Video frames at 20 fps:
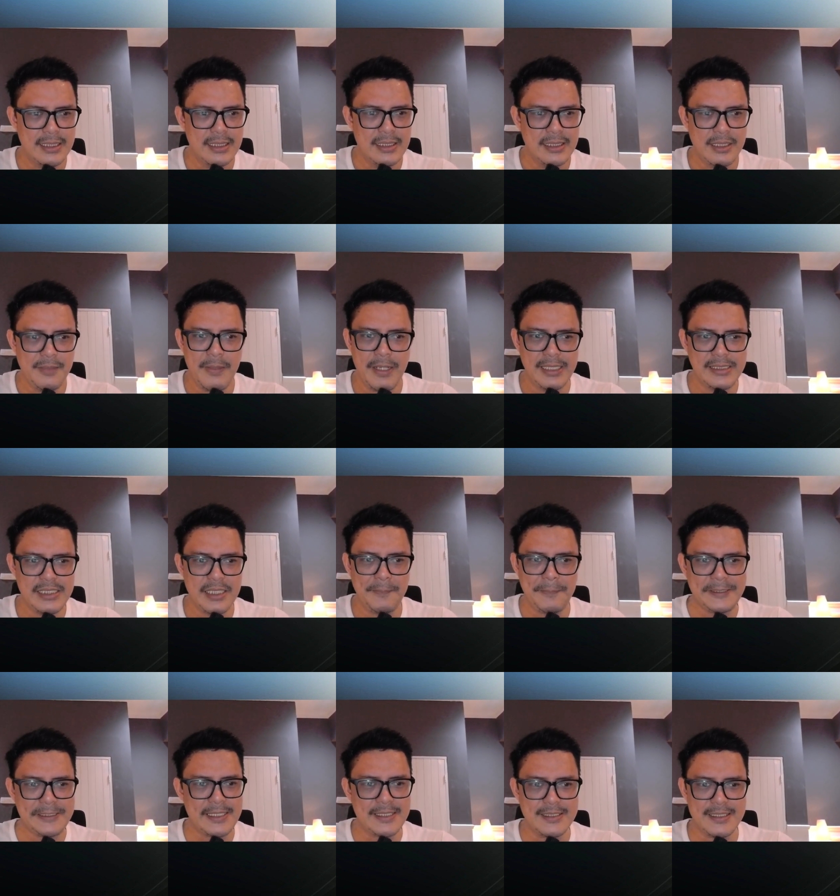Ini bagian sini
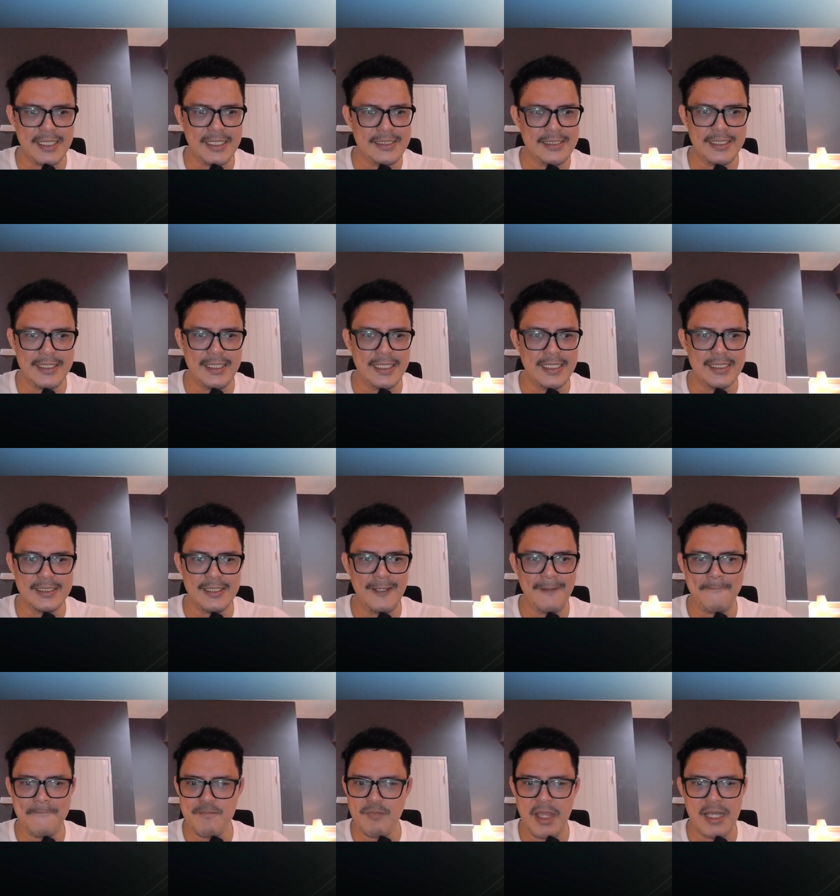pecah sih guys, ini gila sih.
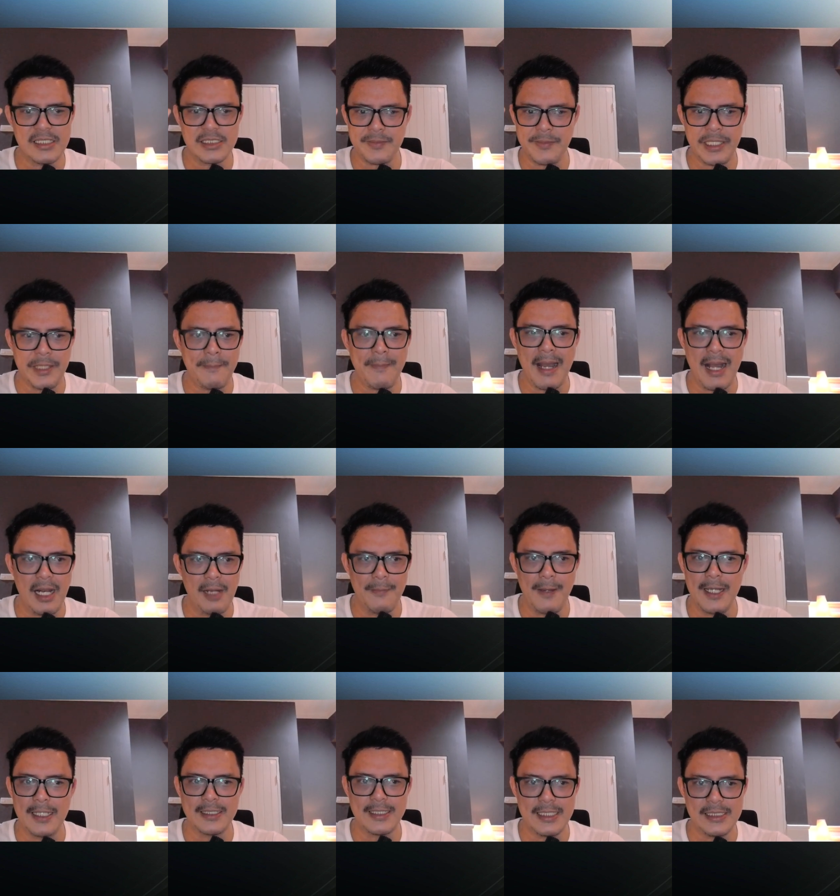Aransemennya mahal
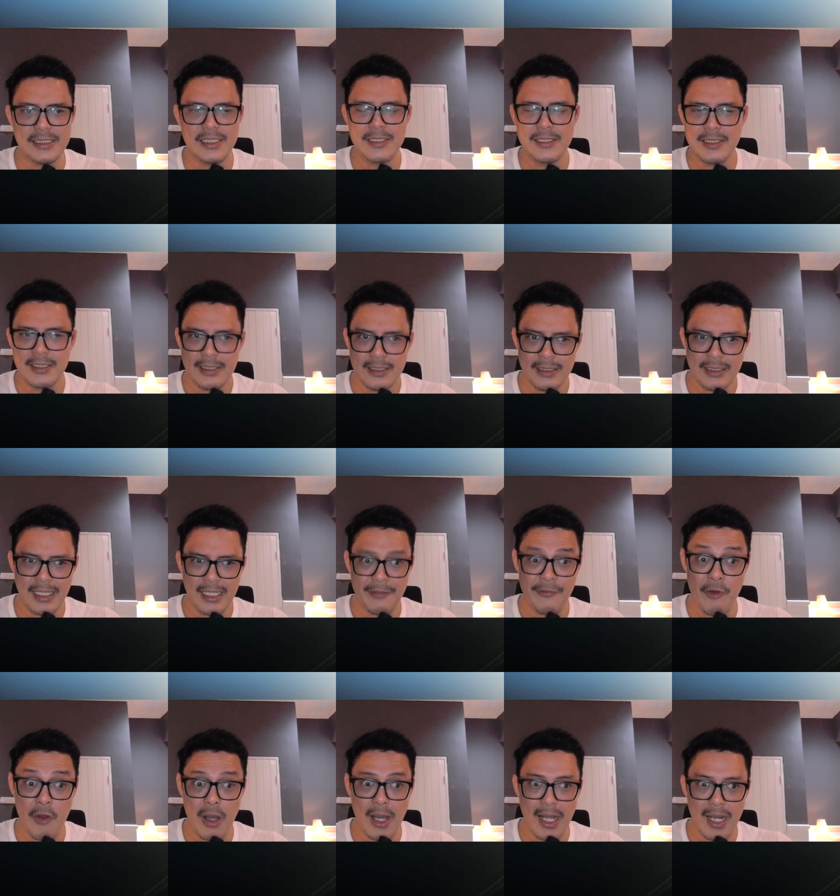banget guys dengan
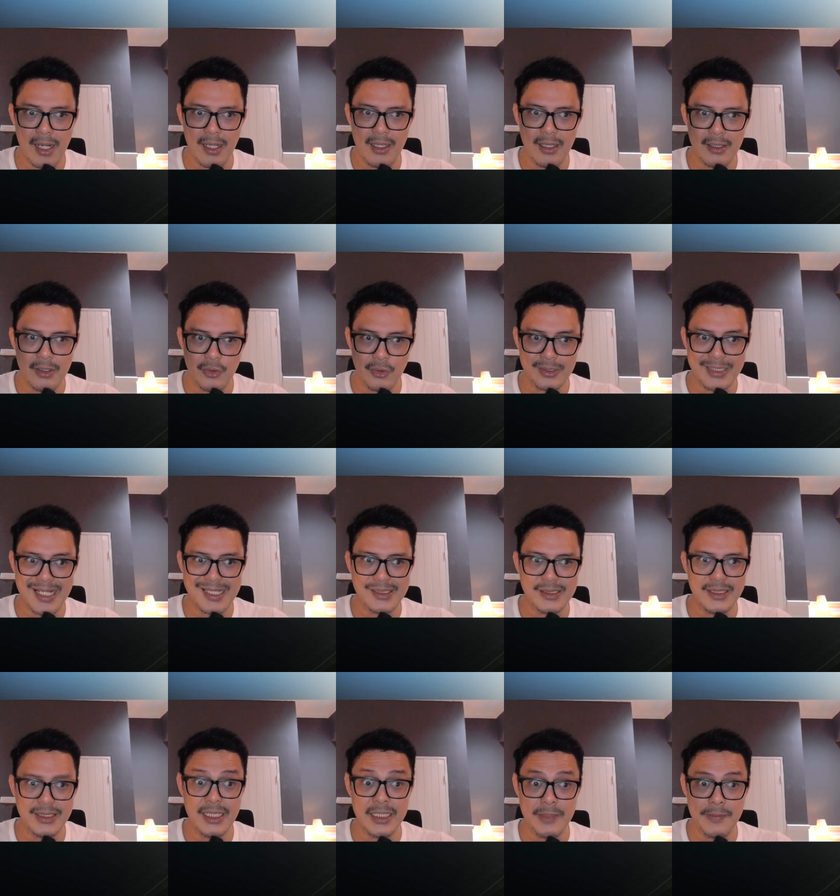vokal
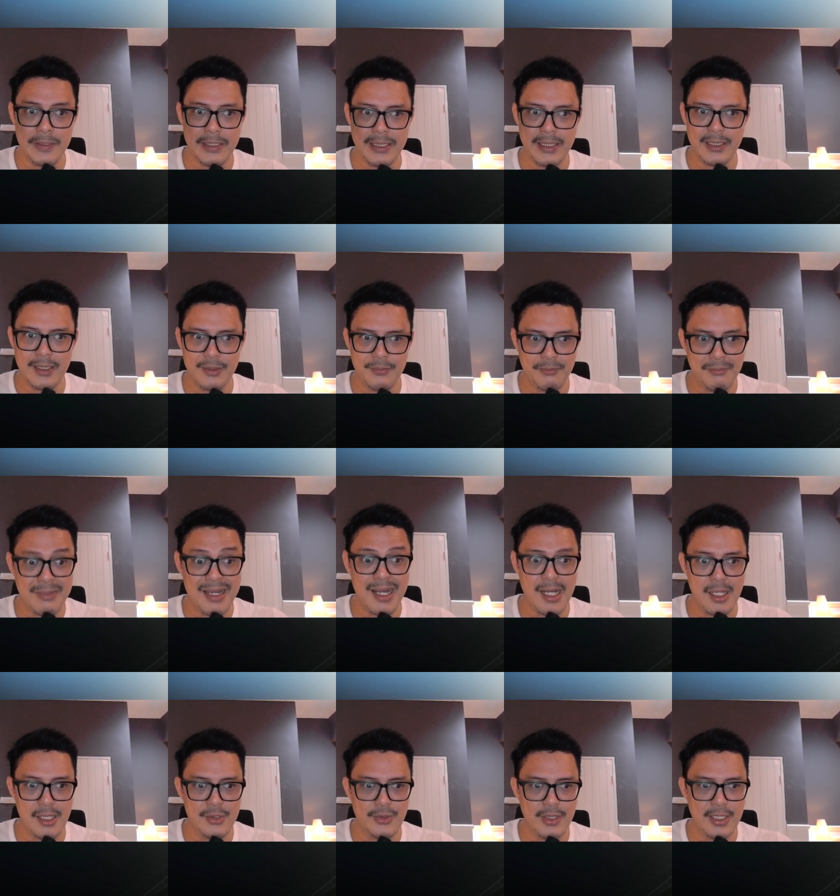notasi yang dibikin
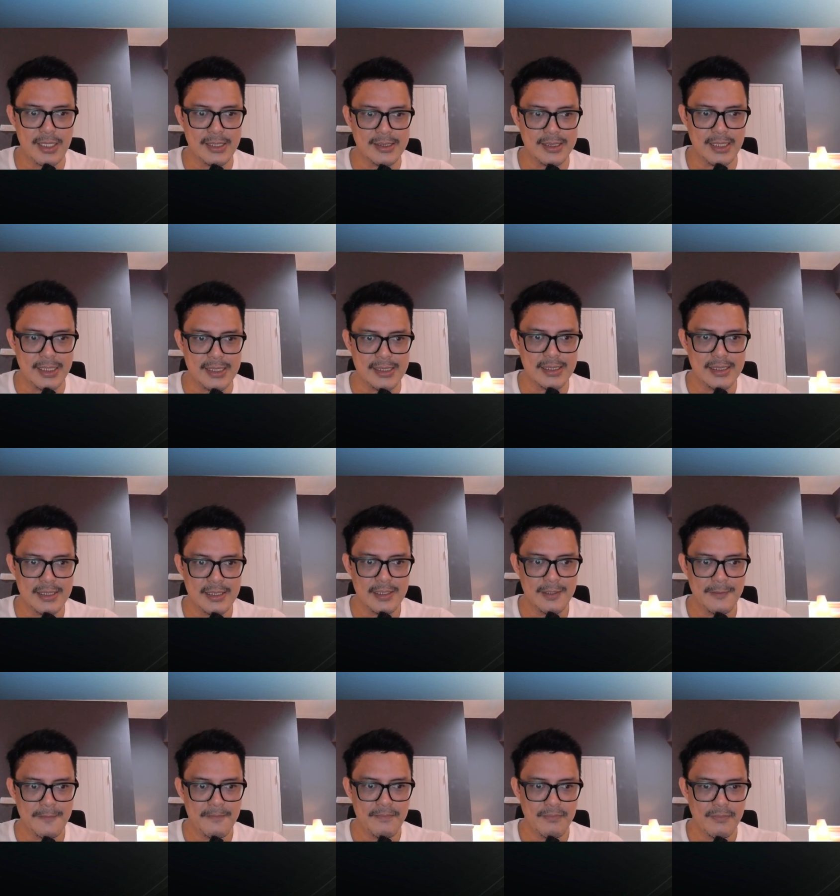mahal juga guys nih guys
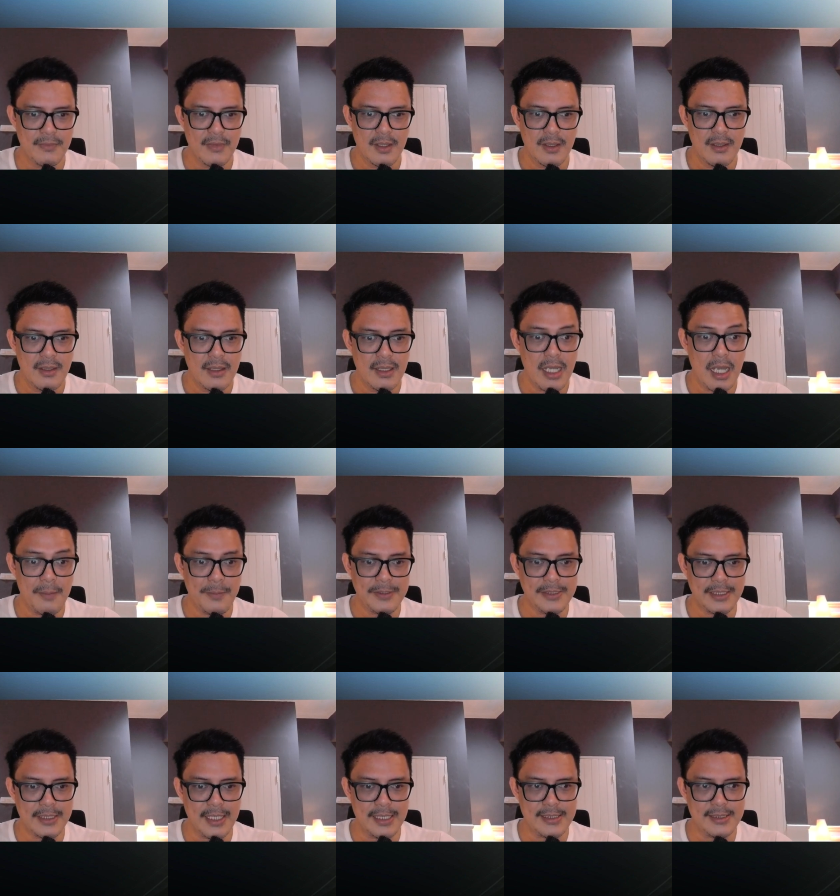nggak
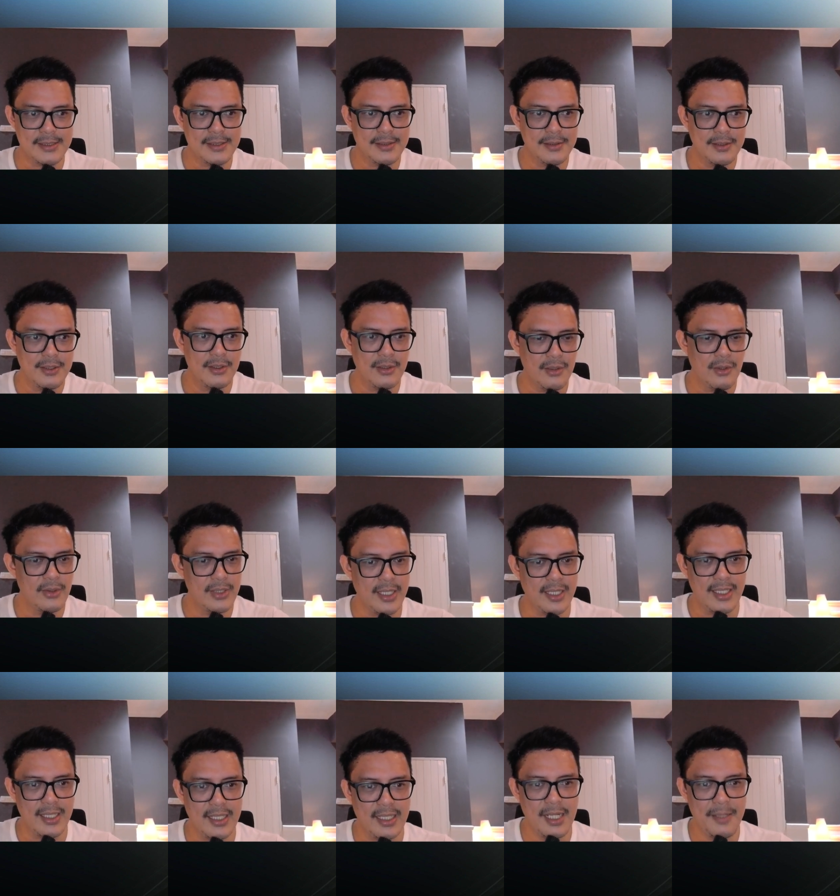kepencet guys oke
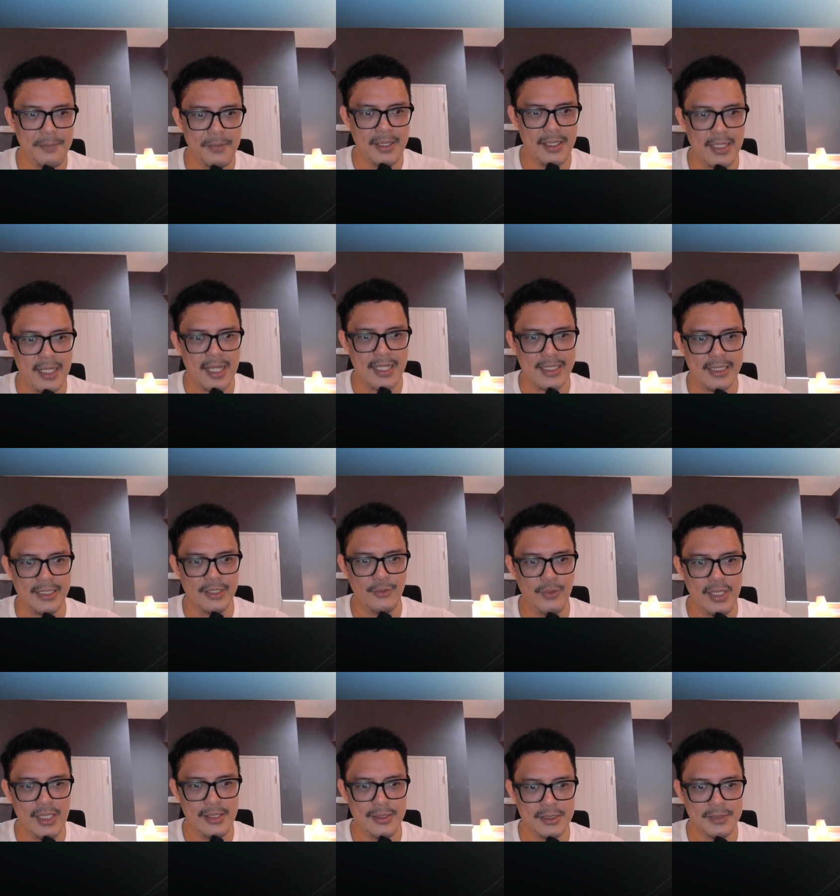kenapa hari ini
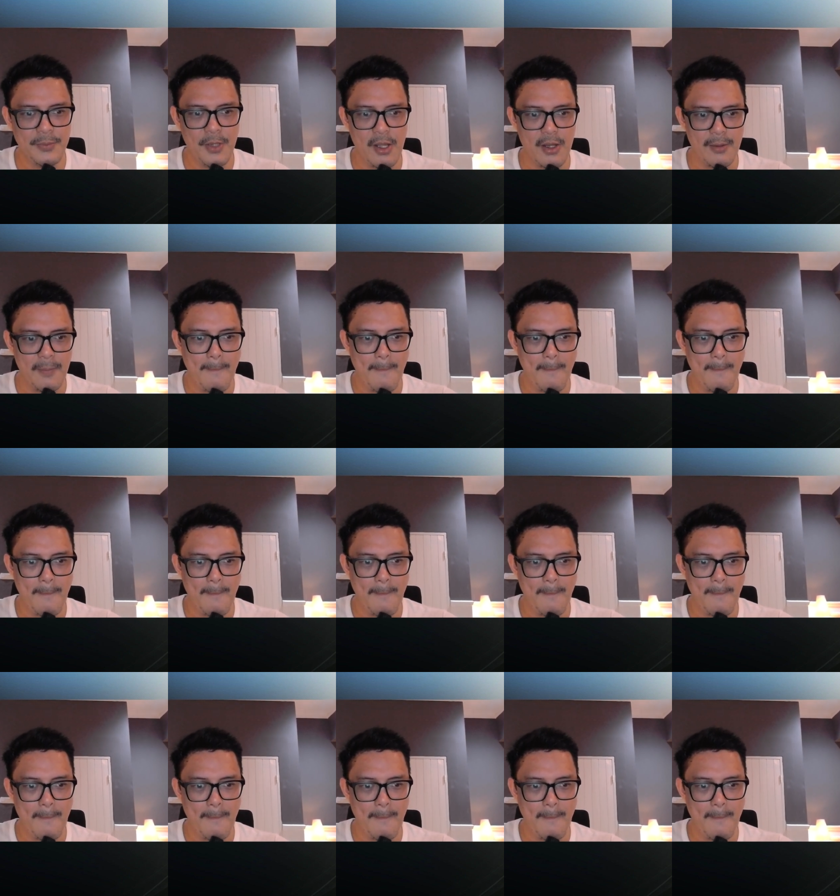gue ceplok